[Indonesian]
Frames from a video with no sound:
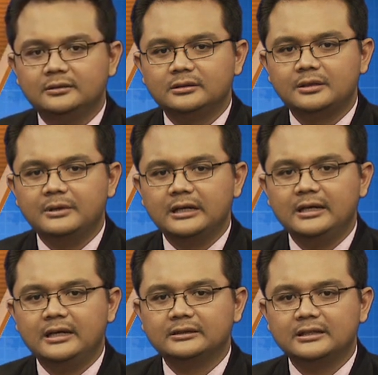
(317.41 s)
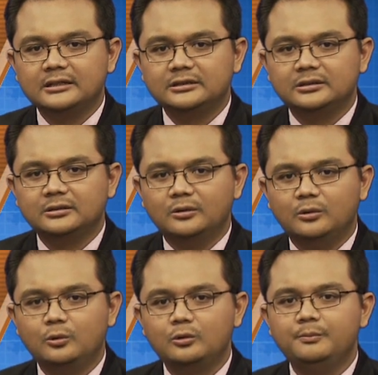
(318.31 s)
terbagi atas
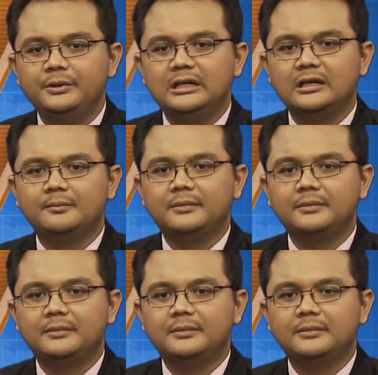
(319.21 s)
hukum pidana